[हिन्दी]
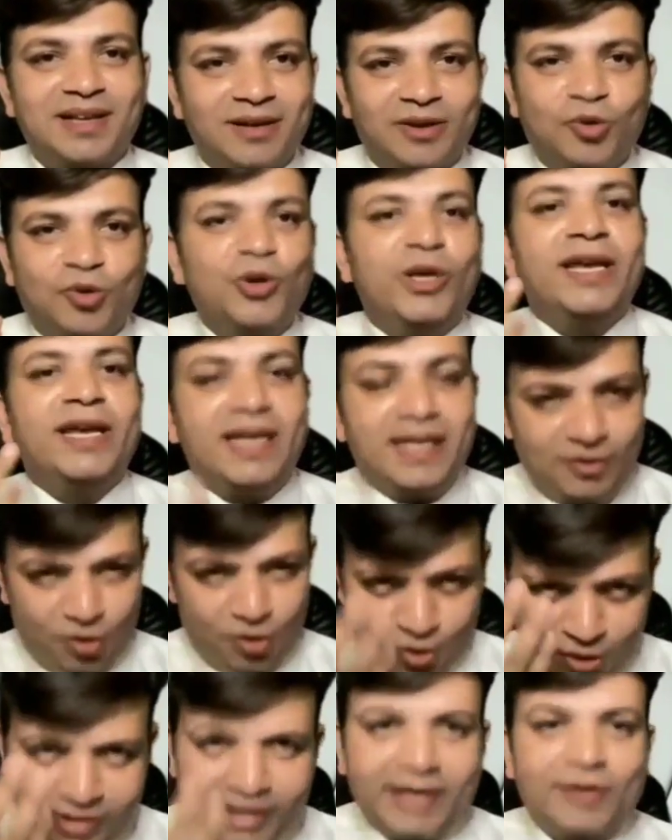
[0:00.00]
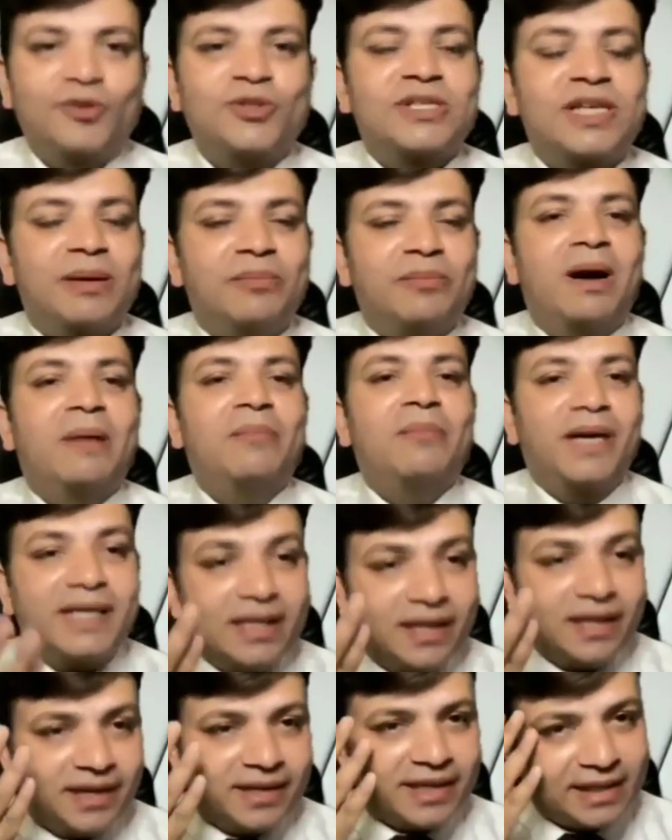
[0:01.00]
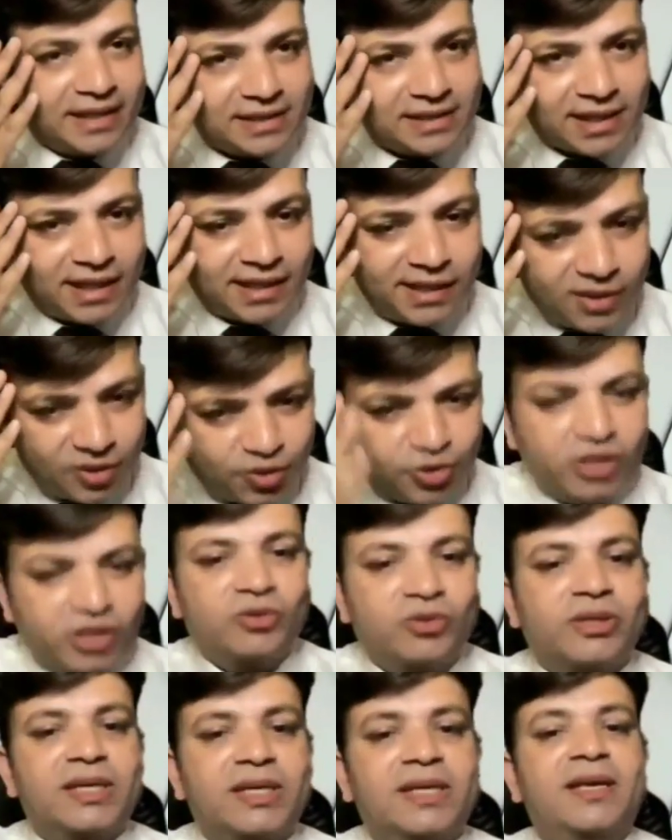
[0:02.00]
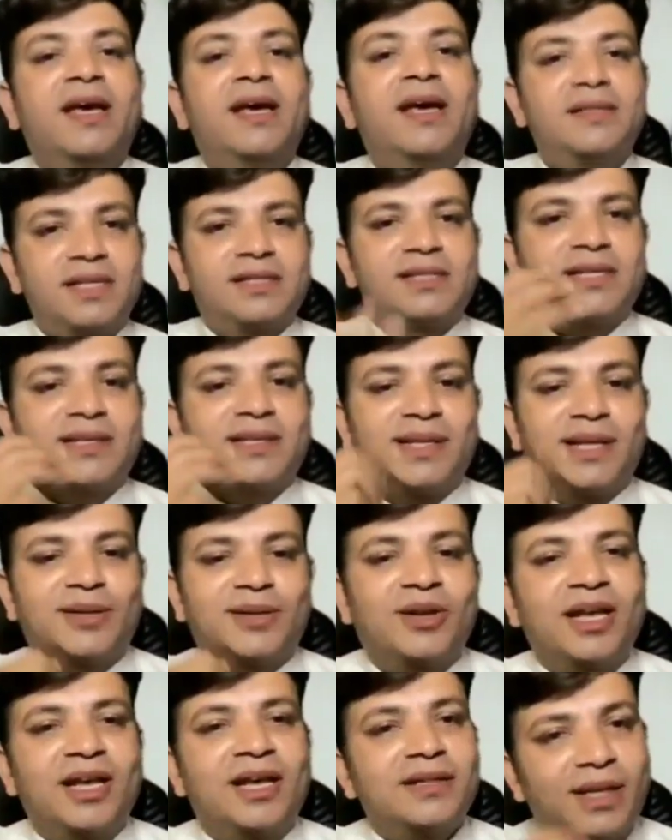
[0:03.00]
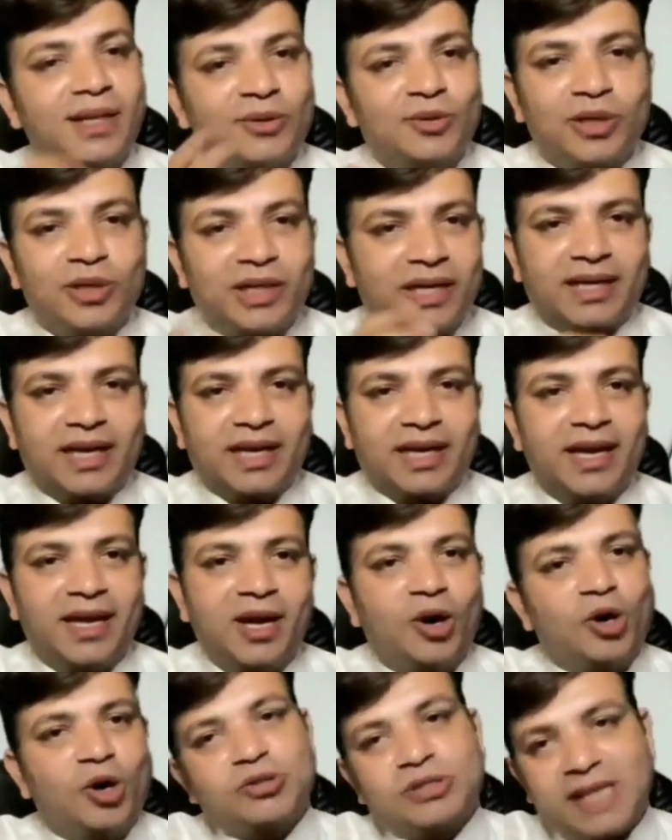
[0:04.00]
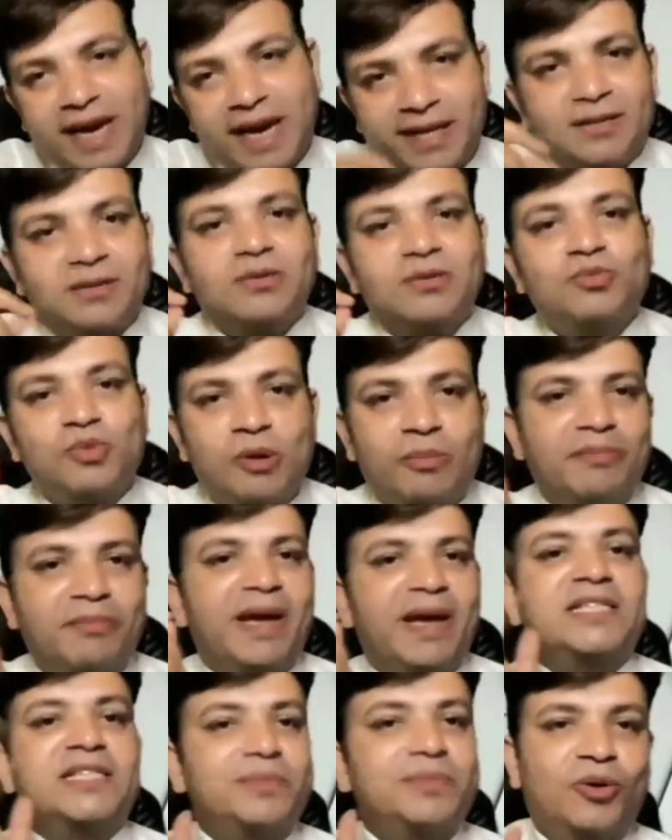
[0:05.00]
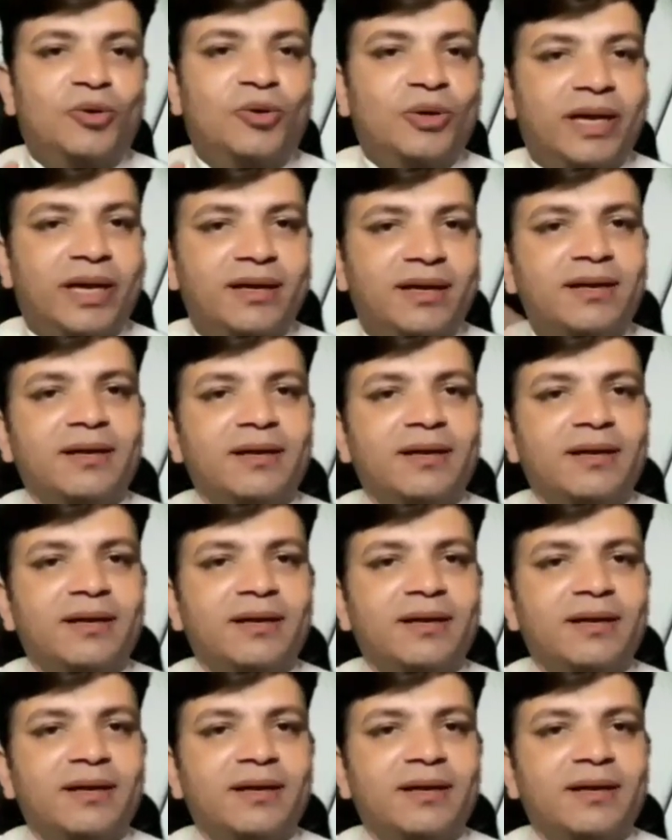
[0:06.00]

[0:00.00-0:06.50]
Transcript: हुई होंगी उसके मामा के लड़के की शादी हुई होंगी सचिन तेंदुलकर के और शायद वो मैच में होंगे